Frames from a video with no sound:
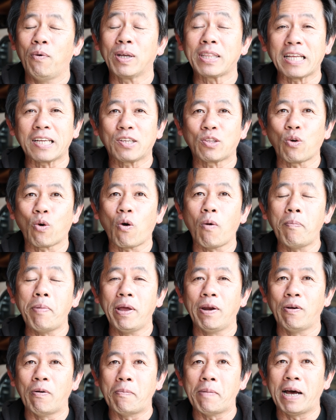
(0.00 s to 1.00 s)
私と
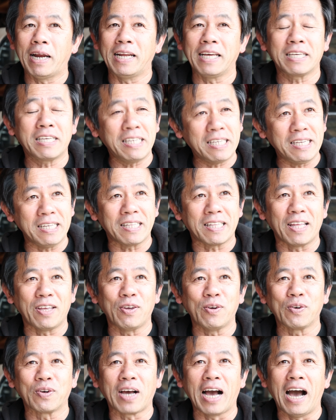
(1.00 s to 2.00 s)
コペンのまあ歴史っ
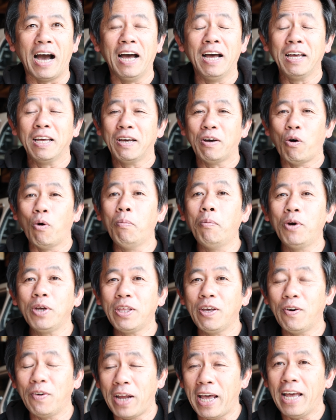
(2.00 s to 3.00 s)
ていうか
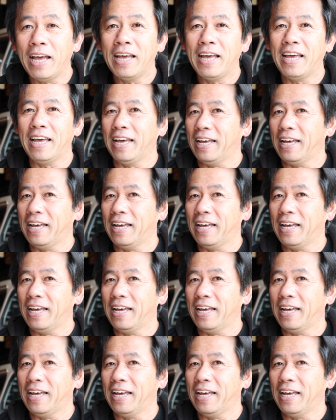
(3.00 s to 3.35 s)
思い出をね、